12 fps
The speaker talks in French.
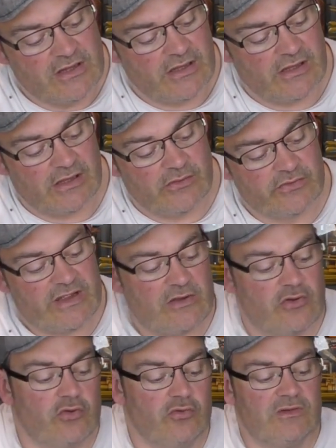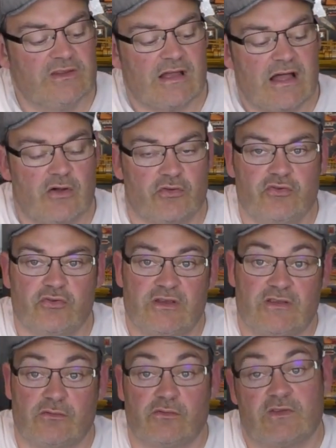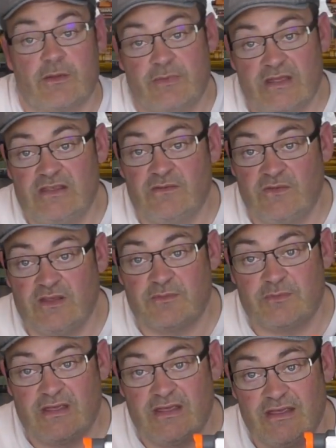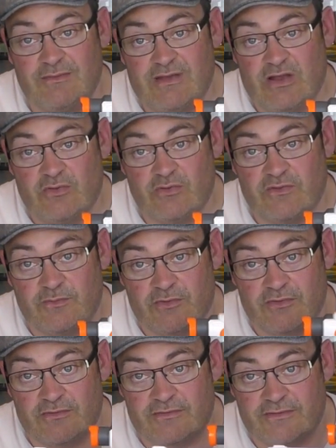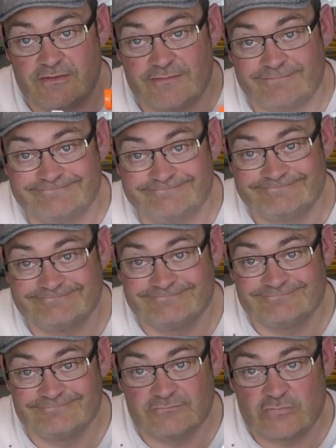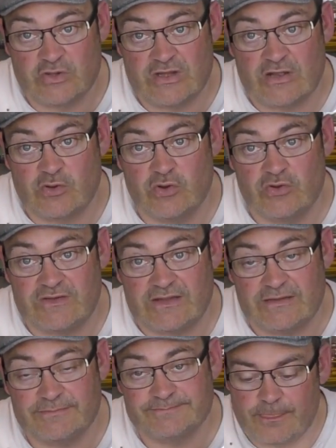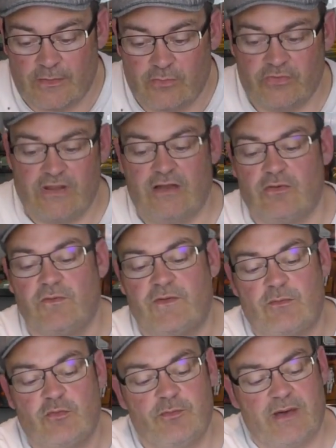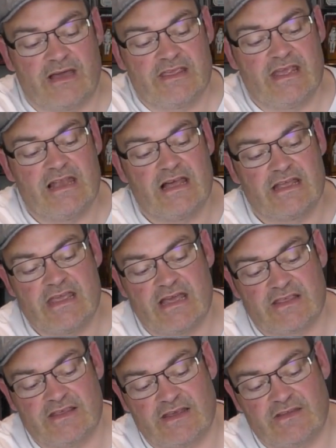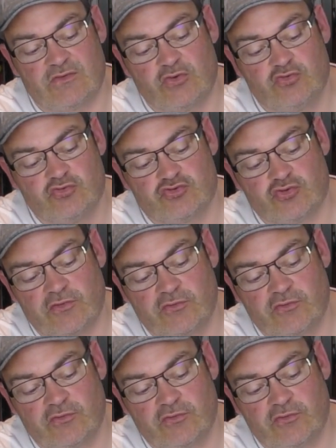Euh, on a le Ultra en doré, je trouve ça magnifique, mais malheureusement euh, que d'un côté. On a le fameux baril à l'arrière qui reste toujours